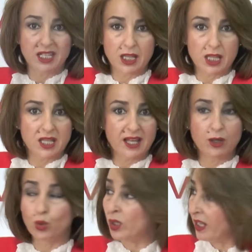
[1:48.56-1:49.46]
esas
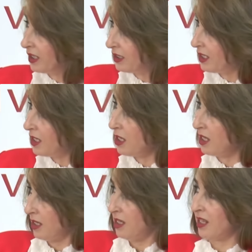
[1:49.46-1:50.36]
necesidades urgentes
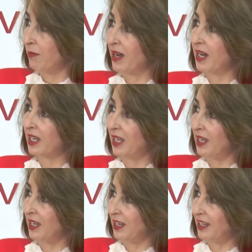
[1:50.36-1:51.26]
y, además
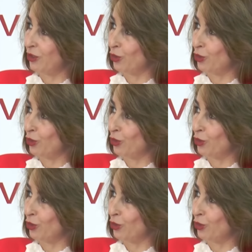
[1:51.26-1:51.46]
que,